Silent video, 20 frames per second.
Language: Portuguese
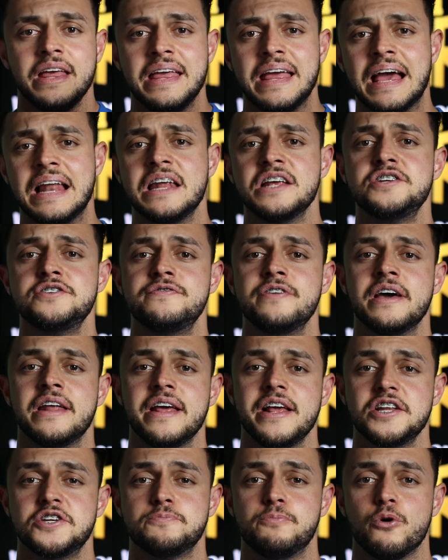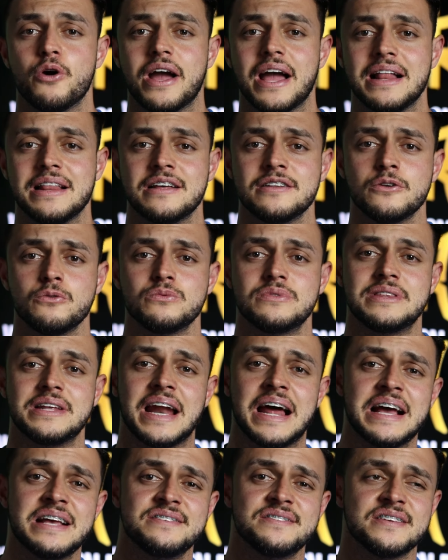E ela é diferente porque ela não
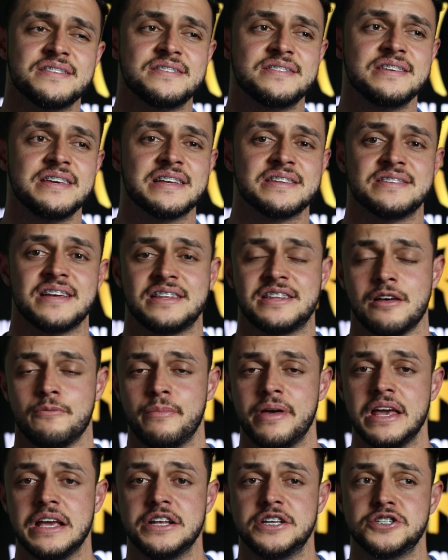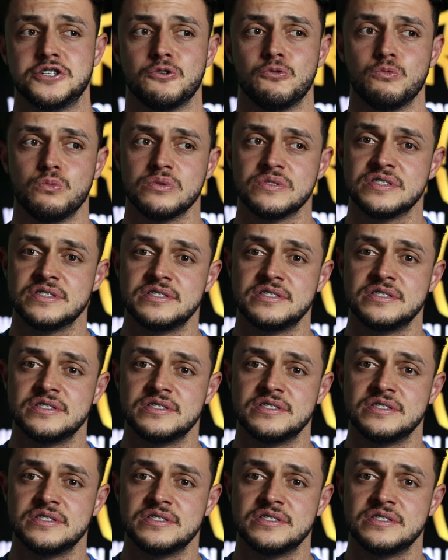traz assim exatamente um